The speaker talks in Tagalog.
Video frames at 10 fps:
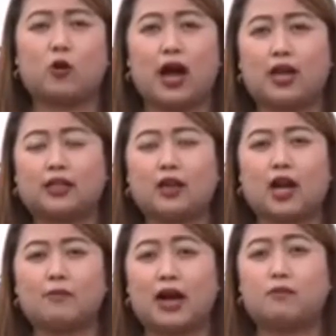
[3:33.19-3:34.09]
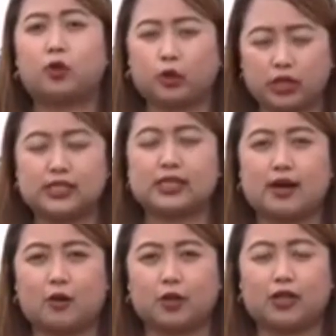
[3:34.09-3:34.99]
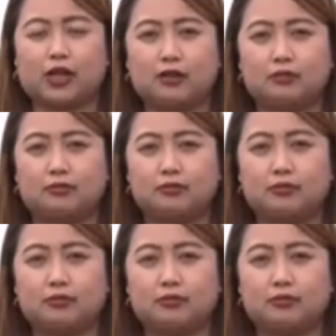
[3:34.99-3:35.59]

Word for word: yung ating uh, mga motorista terorista, Audrey?